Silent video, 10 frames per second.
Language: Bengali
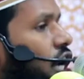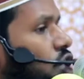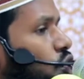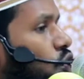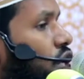
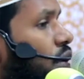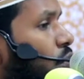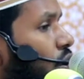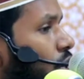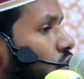শেখার জন্য কি
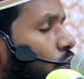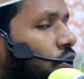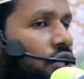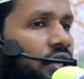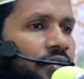পরিমাণ
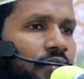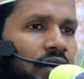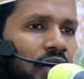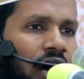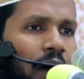সময়
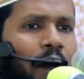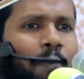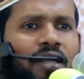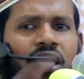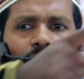আমি
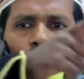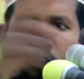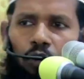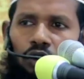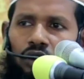আপনাদেরকে
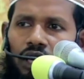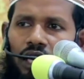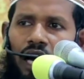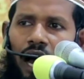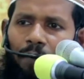বলবো
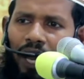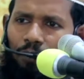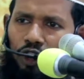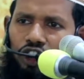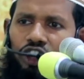আমরা
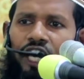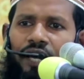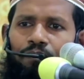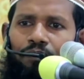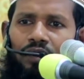এই মসজিদে
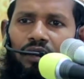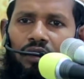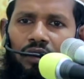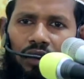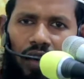
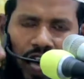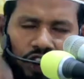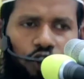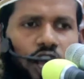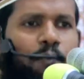
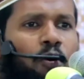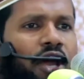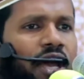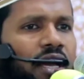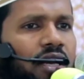আসরের
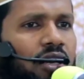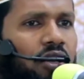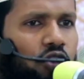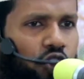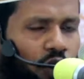পরে
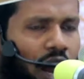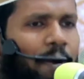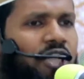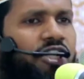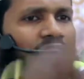সোরা
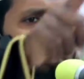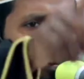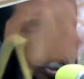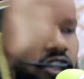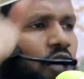মাস্কের
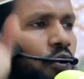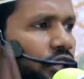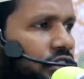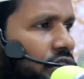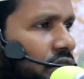ব্যবস্থা
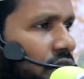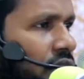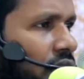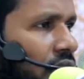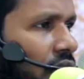করেছি
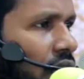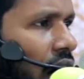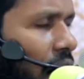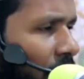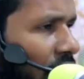
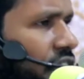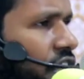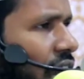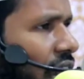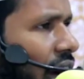আমরা
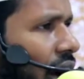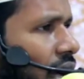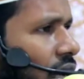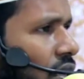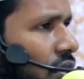ইনশাআল্লাহ
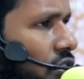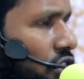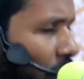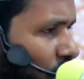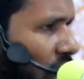
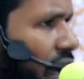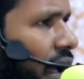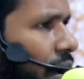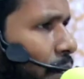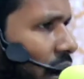
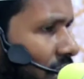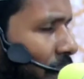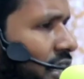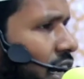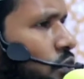সপ্তাহে মাঝে
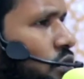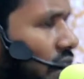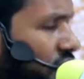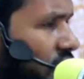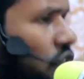মাঝে কিছু
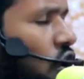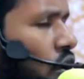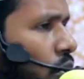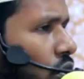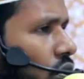তাফসির
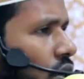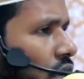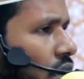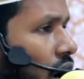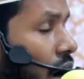করব।
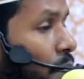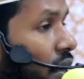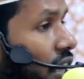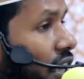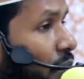
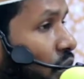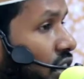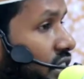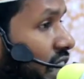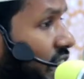আপনাদেরকে
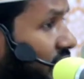বলি যে